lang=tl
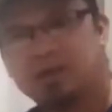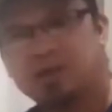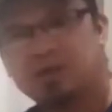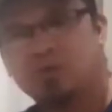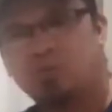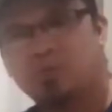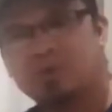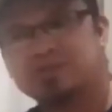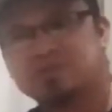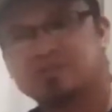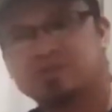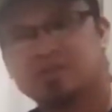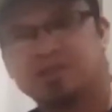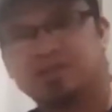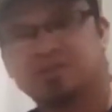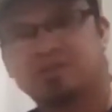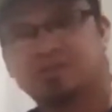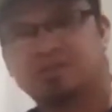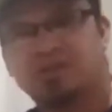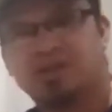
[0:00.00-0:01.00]
Para once
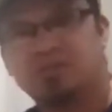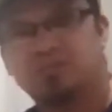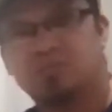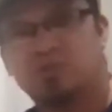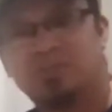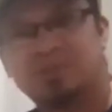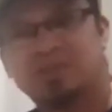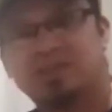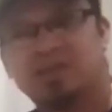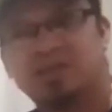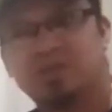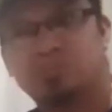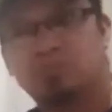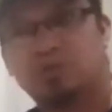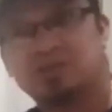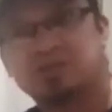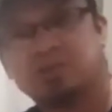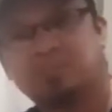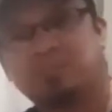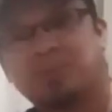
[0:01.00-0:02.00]
na itetrain mo, madali
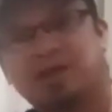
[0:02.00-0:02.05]
mo lang siya